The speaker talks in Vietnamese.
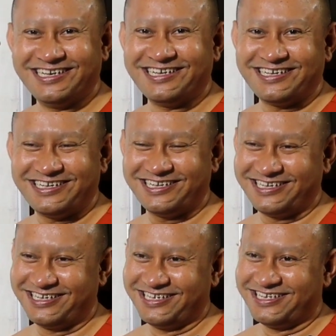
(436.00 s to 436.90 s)
lịch phục
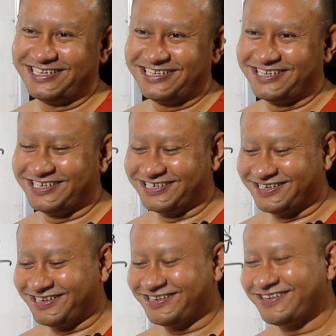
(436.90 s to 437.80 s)
lô cái
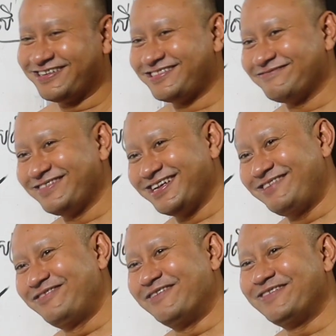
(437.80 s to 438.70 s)
này
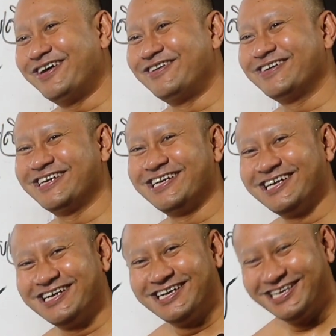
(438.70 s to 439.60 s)
lịch phục lô
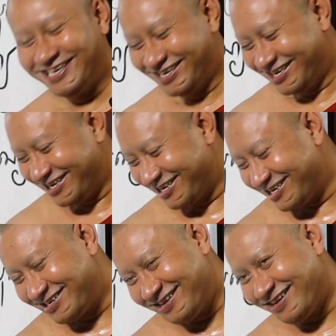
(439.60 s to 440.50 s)

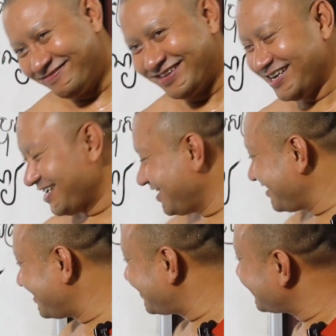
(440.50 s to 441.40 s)
ăn mẹ đây
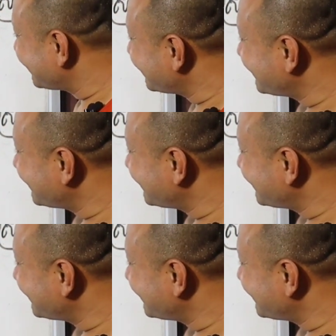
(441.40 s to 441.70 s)
ăn này